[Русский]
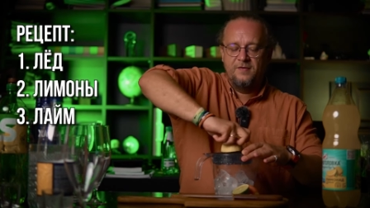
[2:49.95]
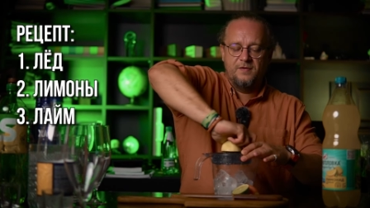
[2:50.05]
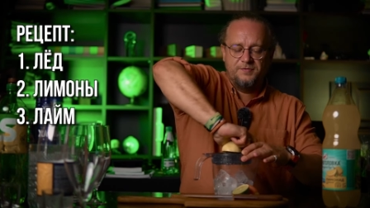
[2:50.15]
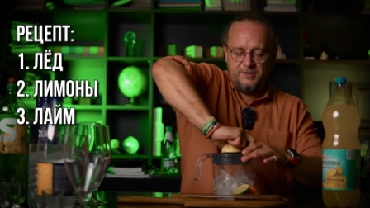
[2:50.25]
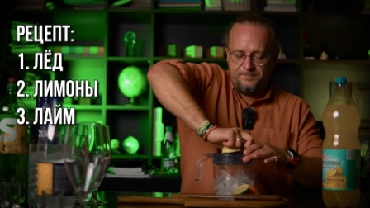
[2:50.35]

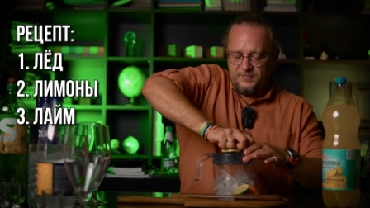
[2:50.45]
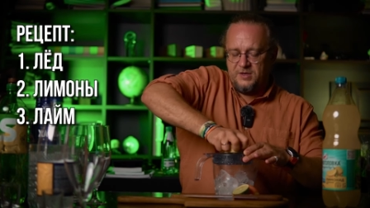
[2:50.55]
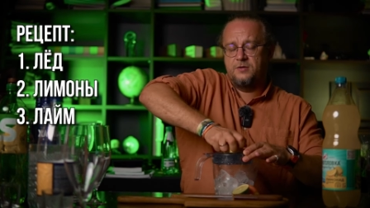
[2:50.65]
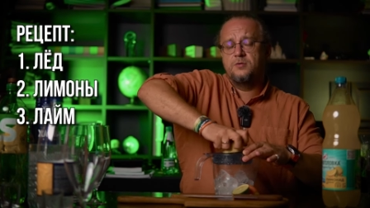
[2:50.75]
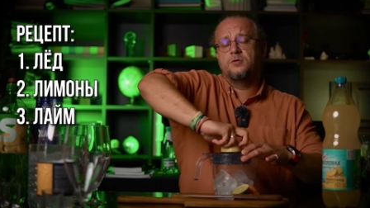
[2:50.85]
Вообще,
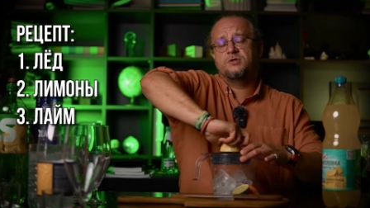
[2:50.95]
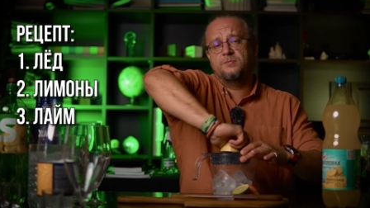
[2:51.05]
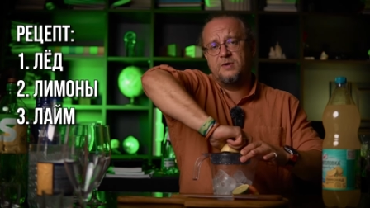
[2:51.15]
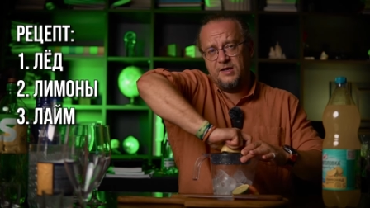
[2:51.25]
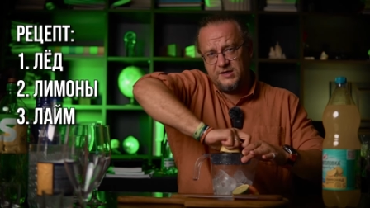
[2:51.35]
откройте
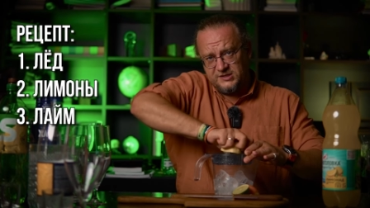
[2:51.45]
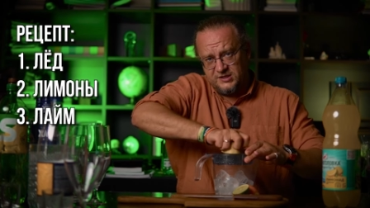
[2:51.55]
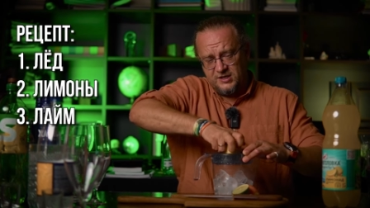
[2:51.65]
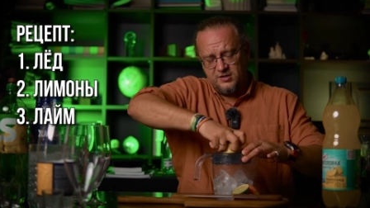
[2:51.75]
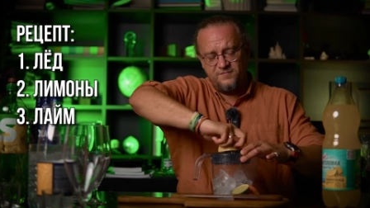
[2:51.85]
маленький
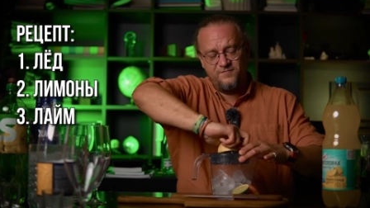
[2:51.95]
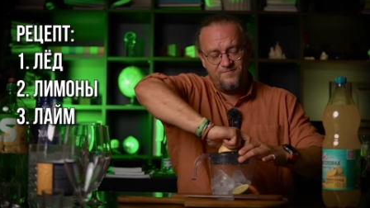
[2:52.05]
секрет.